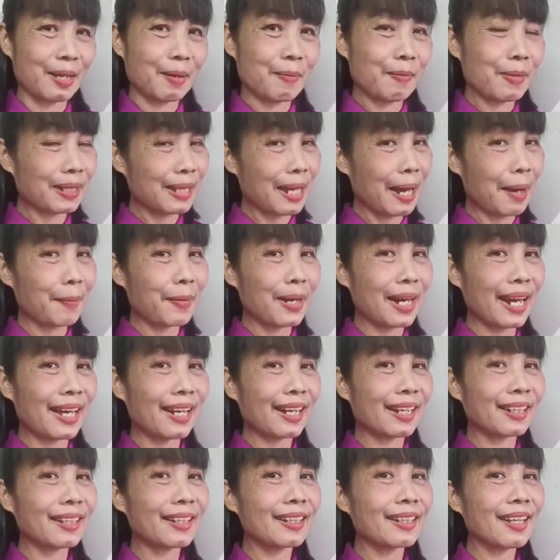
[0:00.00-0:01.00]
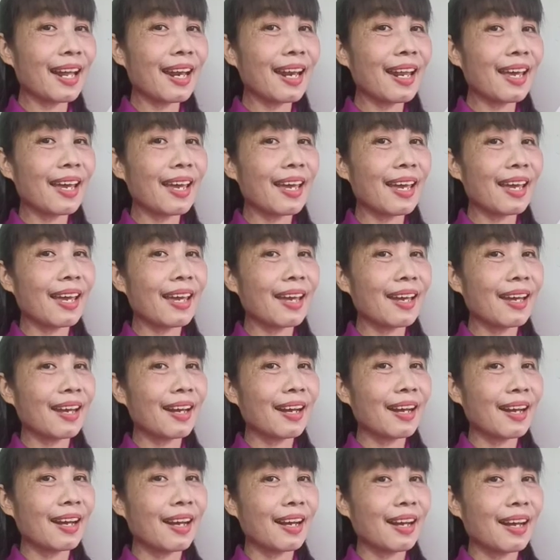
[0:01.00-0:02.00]
ไปทำอะไรกันที่ทะเล
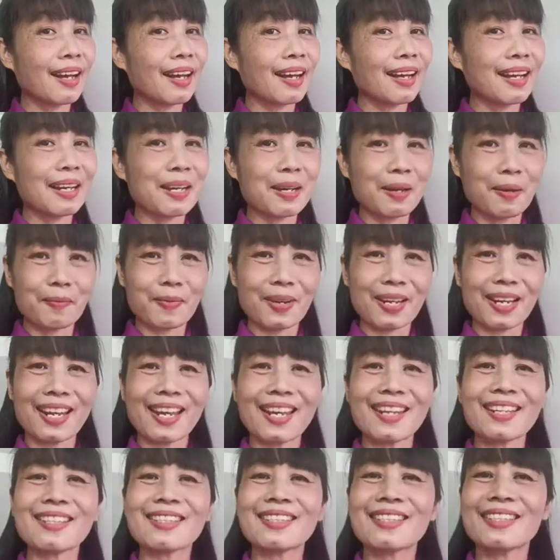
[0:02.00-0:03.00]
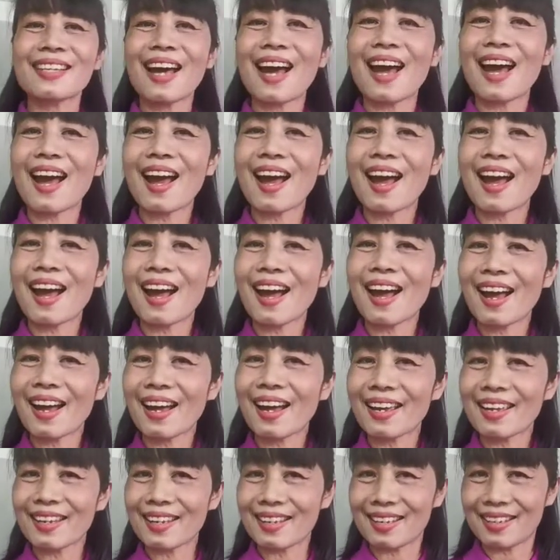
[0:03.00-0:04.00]
ไปเล่นทรา
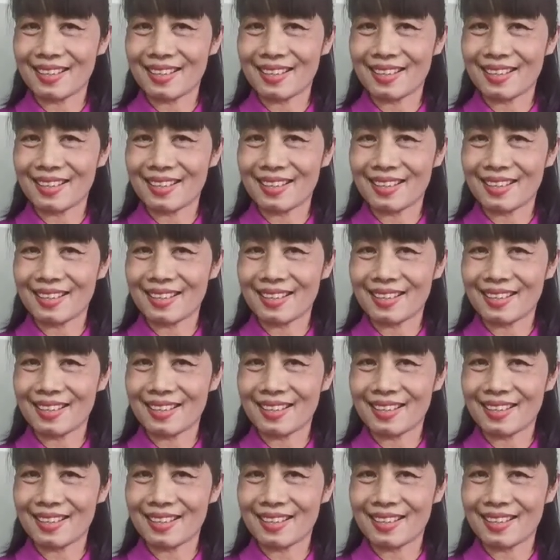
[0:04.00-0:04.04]
ย